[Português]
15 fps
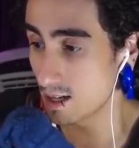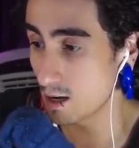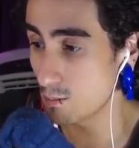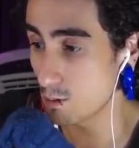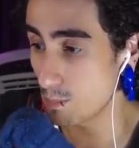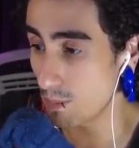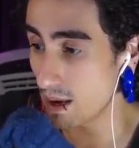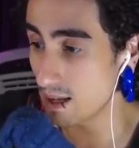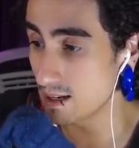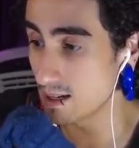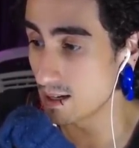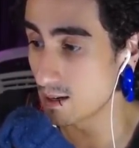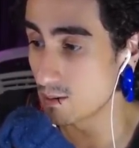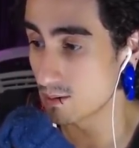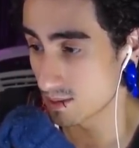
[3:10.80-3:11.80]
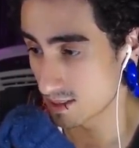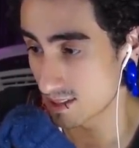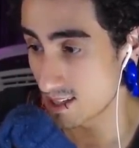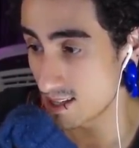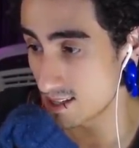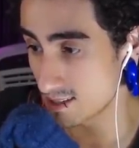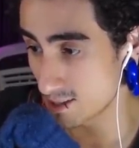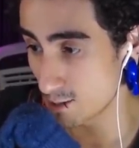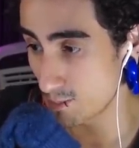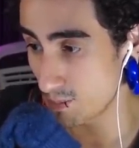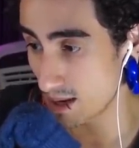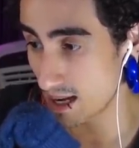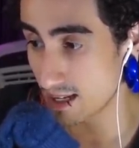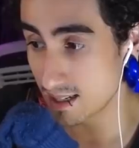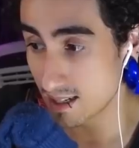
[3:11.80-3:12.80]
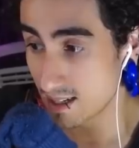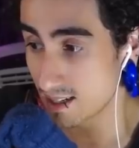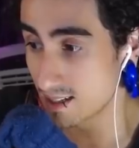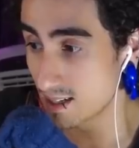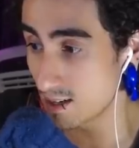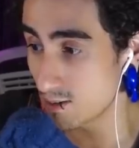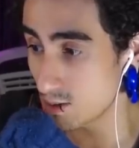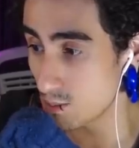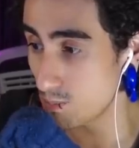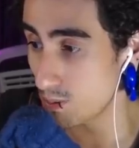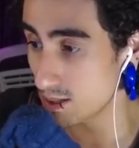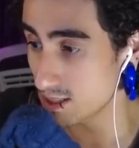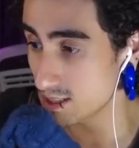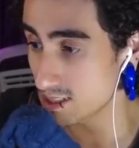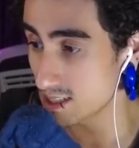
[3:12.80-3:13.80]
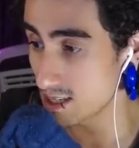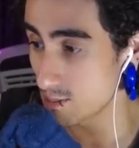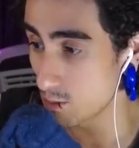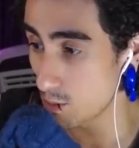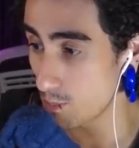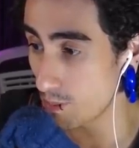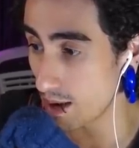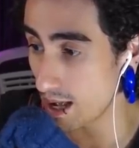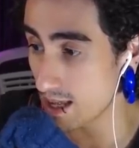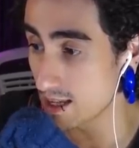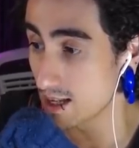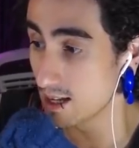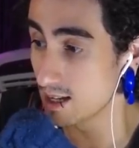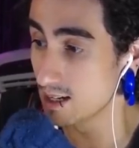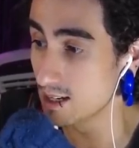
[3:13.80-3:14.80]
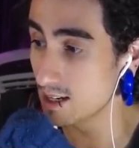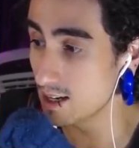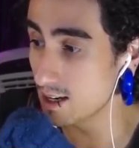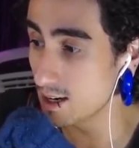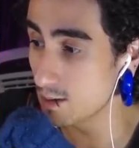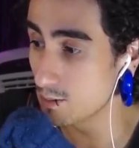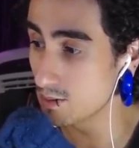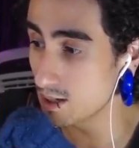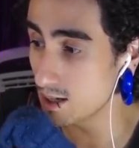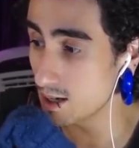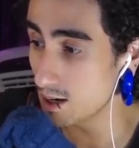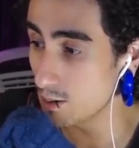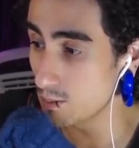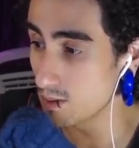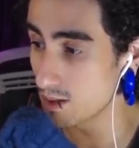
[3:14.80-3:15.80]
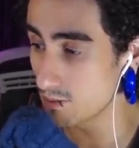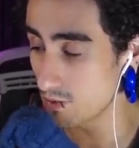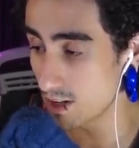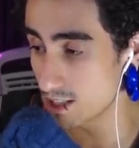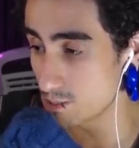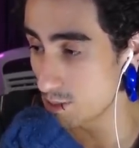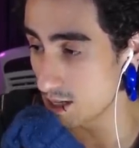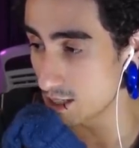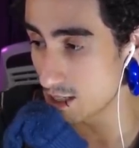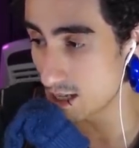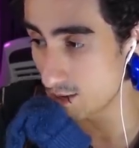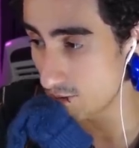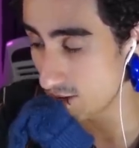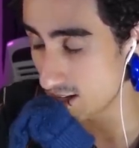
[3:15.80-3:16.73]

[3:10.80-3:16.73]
Não, meu pai não. Sim, seu pai. Não, não pode ser. Meu pai. Não, não. Infelizmente ele